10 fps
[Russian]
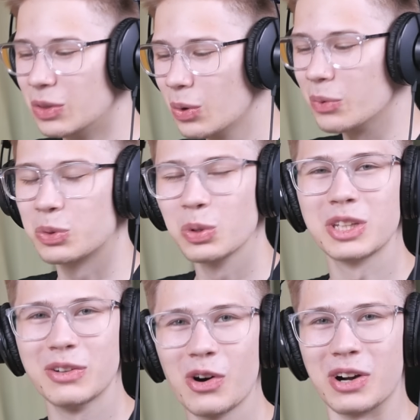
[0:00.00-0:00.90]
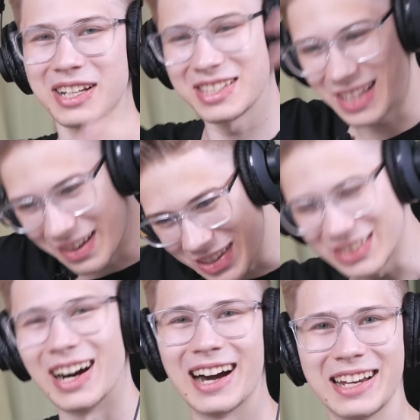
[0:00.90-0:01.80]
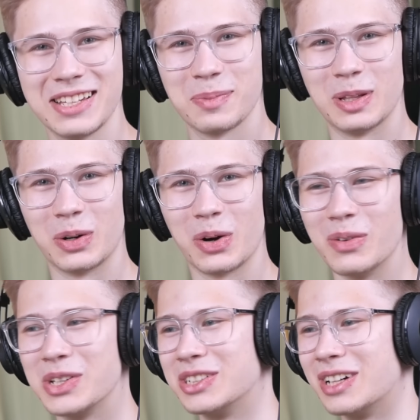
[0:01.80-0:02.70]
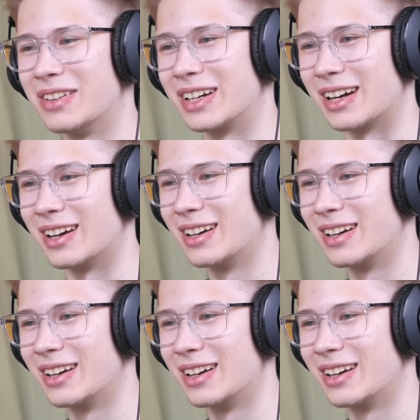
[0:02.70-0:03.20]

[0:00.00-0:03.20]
Ну, тут его раздавило харизмой другого человека.